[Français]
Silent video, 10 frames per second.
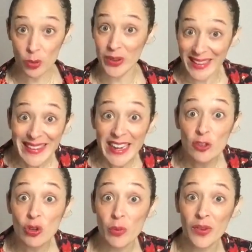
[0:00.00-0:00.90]
Donc
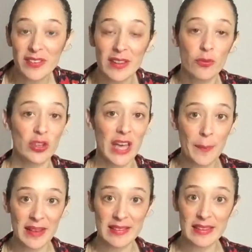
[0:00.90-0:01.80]
intellectuellement, c'est votre
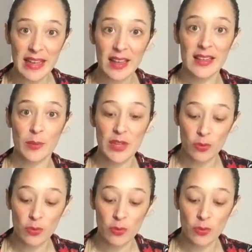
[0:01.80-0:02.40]
capacité à adapter